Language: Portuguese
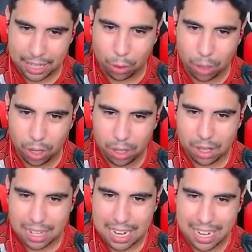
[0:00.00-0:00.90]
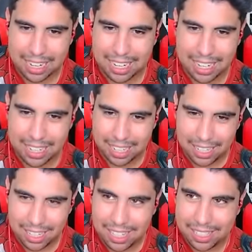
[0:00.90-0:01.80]
errou. Caraca, galera.
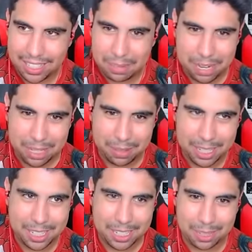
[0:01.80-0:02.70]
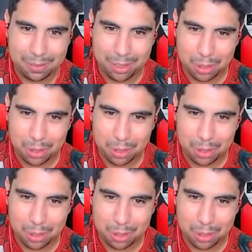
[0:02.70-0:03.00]
Esse de imagem remanescente é muito